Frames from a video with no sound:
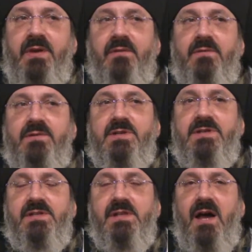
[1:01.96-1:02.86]
первого
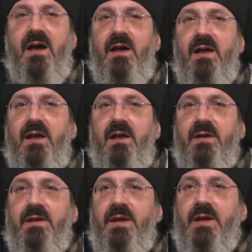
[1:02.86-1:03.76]
числа
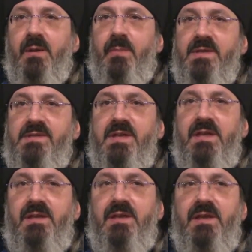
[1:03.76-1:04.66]

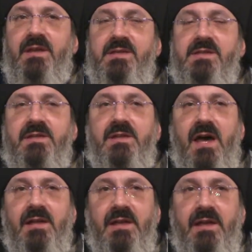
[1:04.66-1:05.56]
грехопадение,
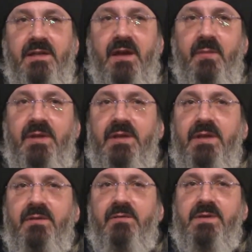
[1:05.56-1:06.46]
изгнание Адама и
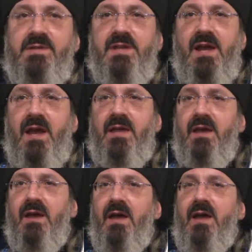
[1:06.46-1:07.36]
Евы из
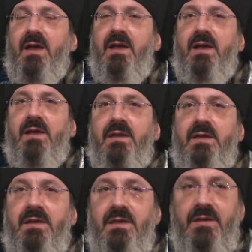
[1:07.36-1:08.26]
рая,
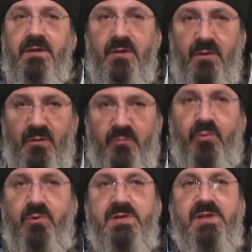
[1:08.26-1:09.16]
и
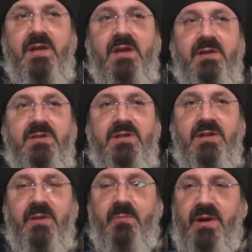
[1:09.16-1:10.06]
после
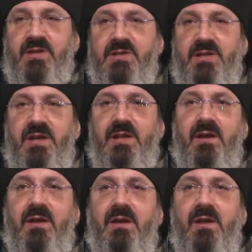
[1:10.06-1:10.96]
чина
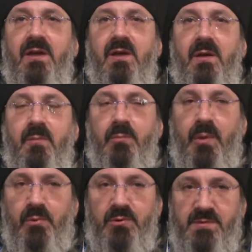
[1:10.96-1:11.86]
прощения,
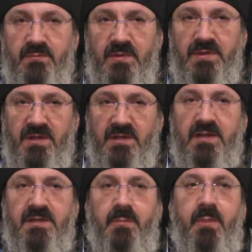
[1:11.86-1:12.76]
попросим,
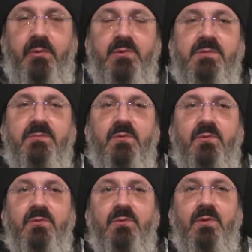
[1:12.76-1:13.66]
когда попросим
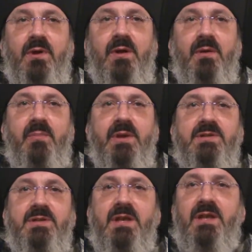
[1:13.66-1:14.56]
друг у друга
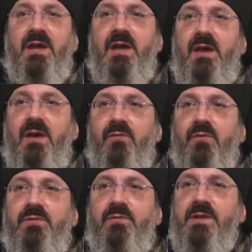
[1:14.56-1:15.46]
прощения,
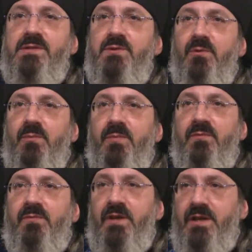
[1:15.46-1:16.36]
вот войдем
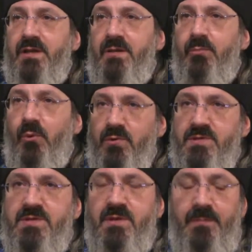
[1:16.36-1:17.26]
в Великий
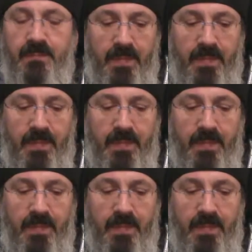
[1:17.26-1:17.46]
пост.